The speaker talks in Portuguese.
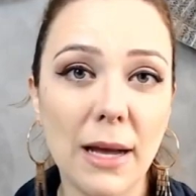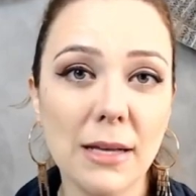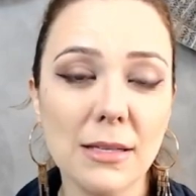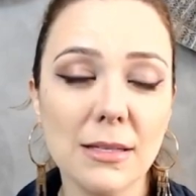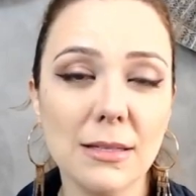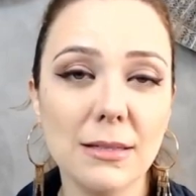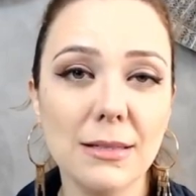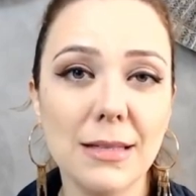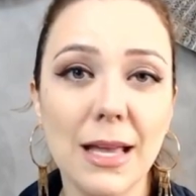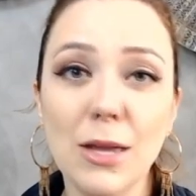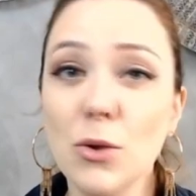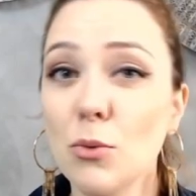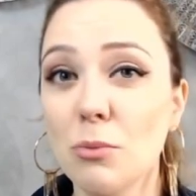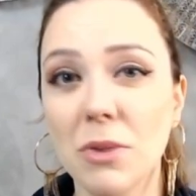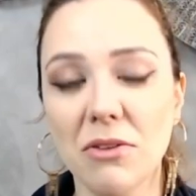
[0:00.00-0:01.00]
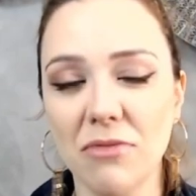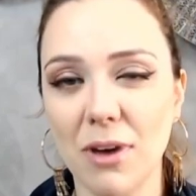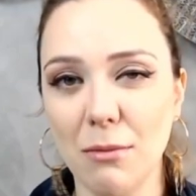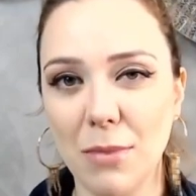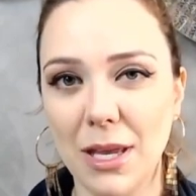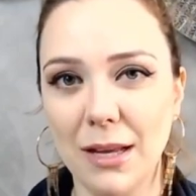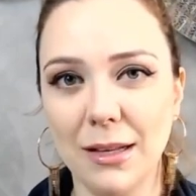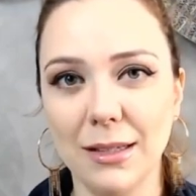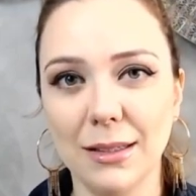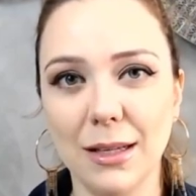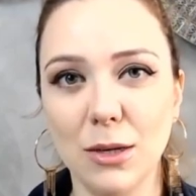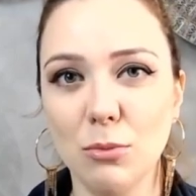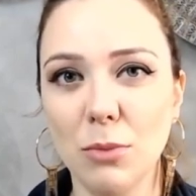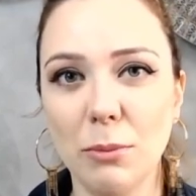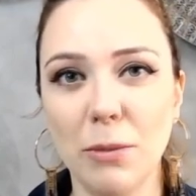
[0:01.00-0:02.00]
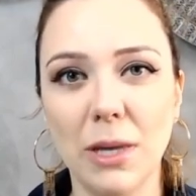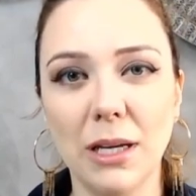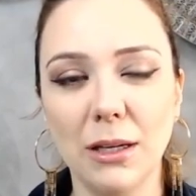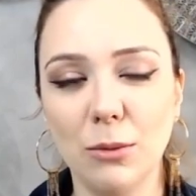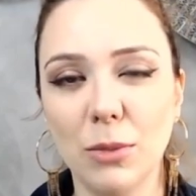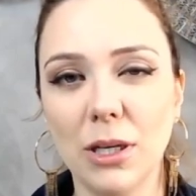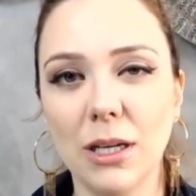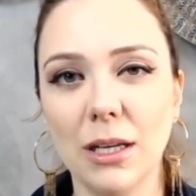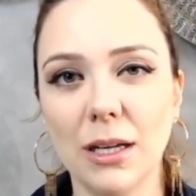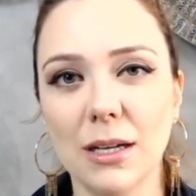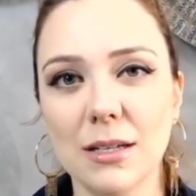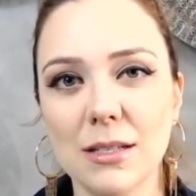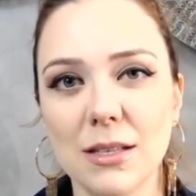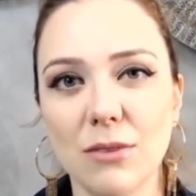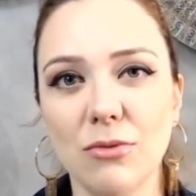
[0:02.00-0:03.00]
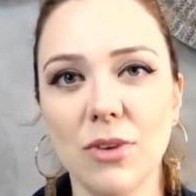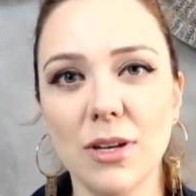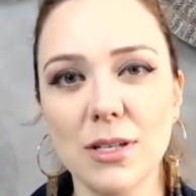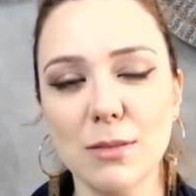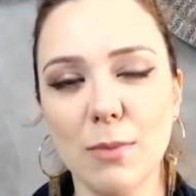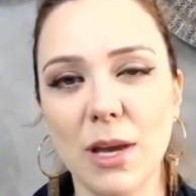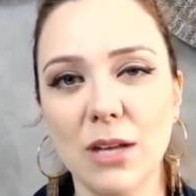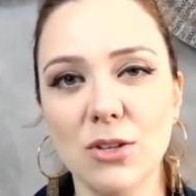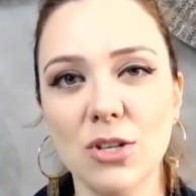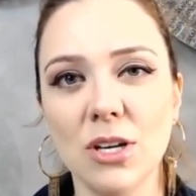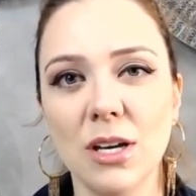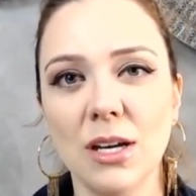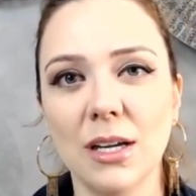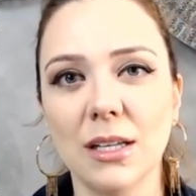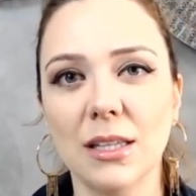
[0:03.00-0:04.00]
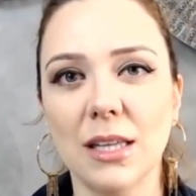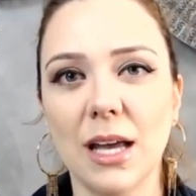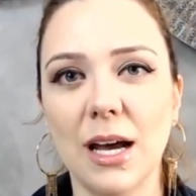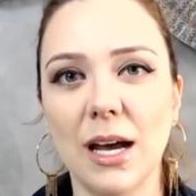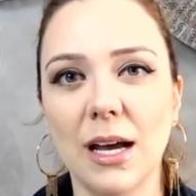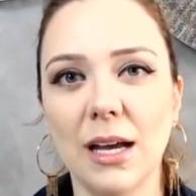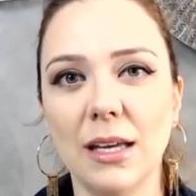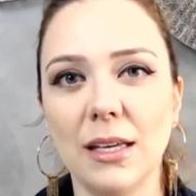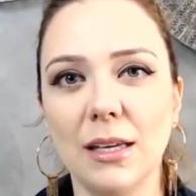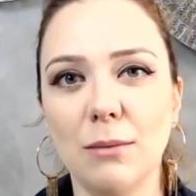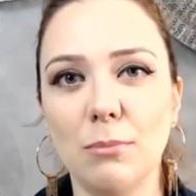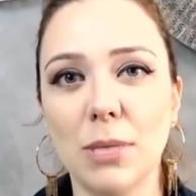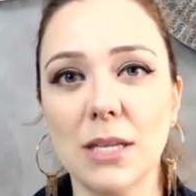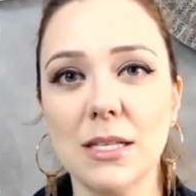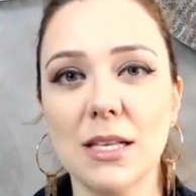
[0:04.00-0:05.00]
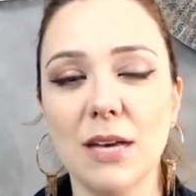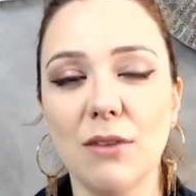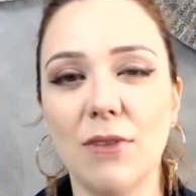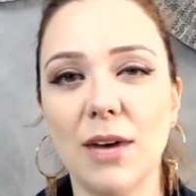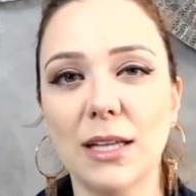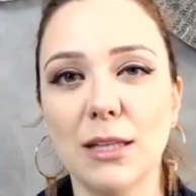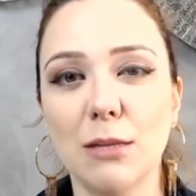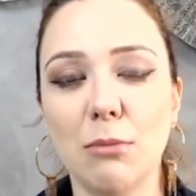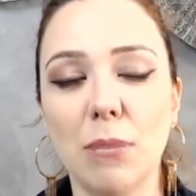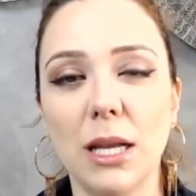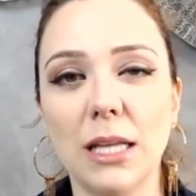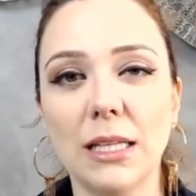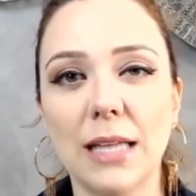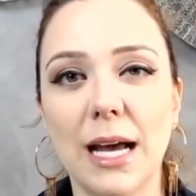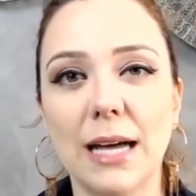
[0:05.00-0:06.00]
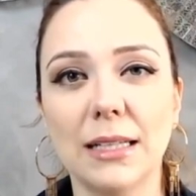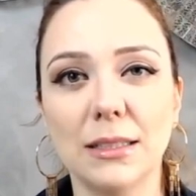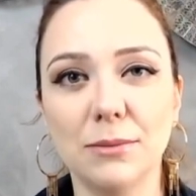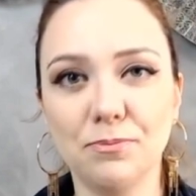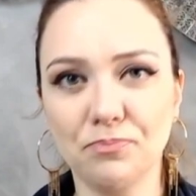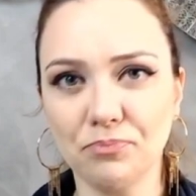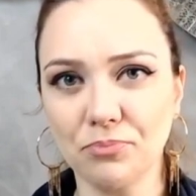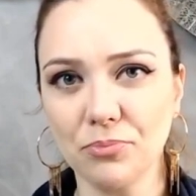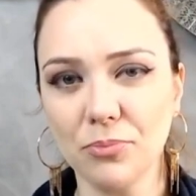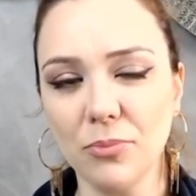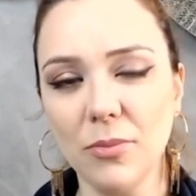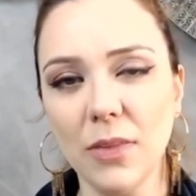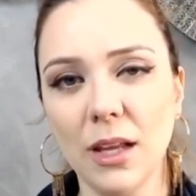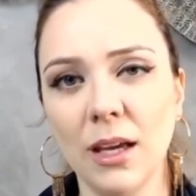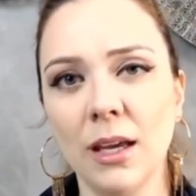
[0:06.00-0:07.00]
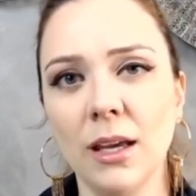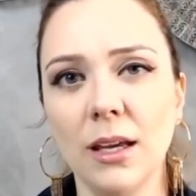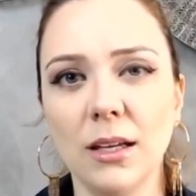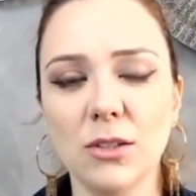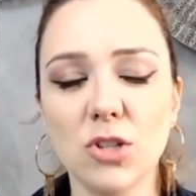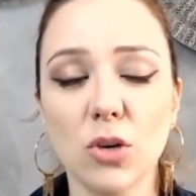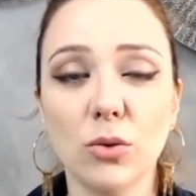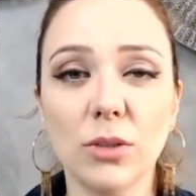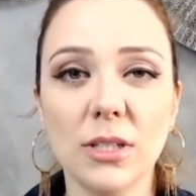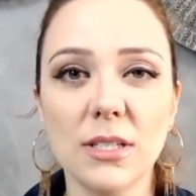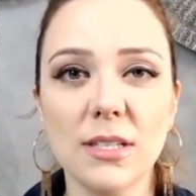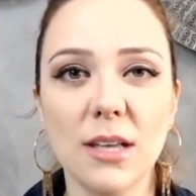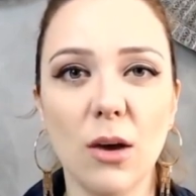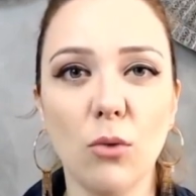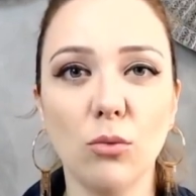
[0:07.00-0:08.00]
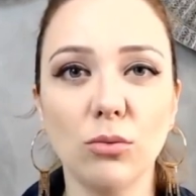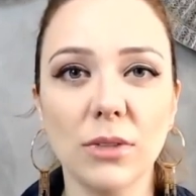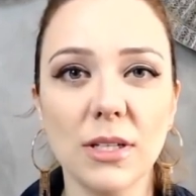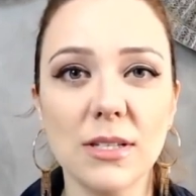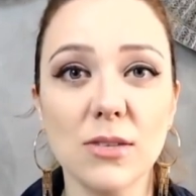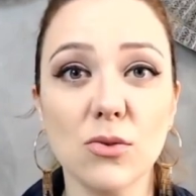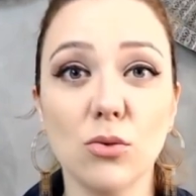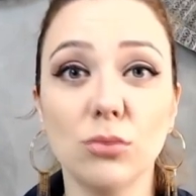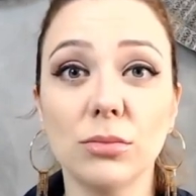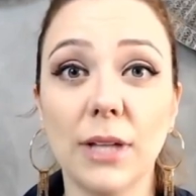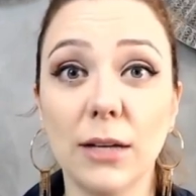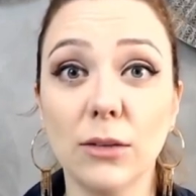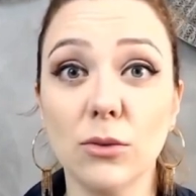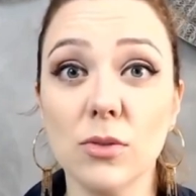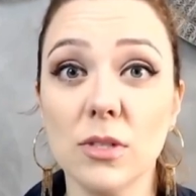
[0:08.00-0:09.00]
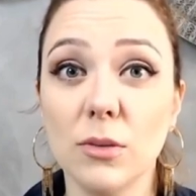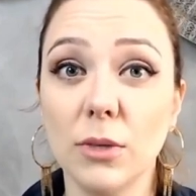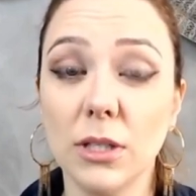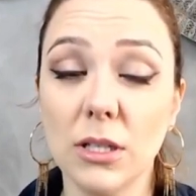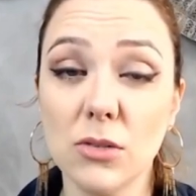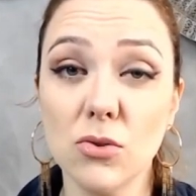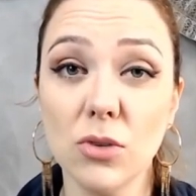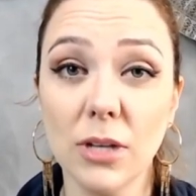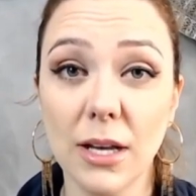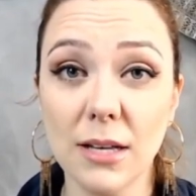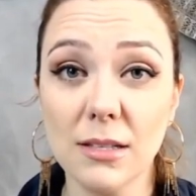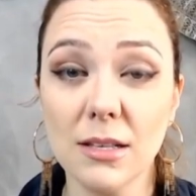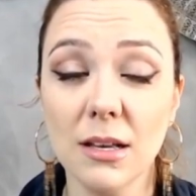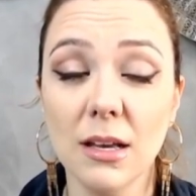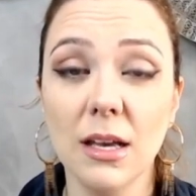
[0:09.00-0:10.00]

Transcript: Mas nenhuma família, nenhuma mãe, nenhuma criança, infelizmente, está aí preservada, blindada é, de acontecer algum desses contatos não intencionais.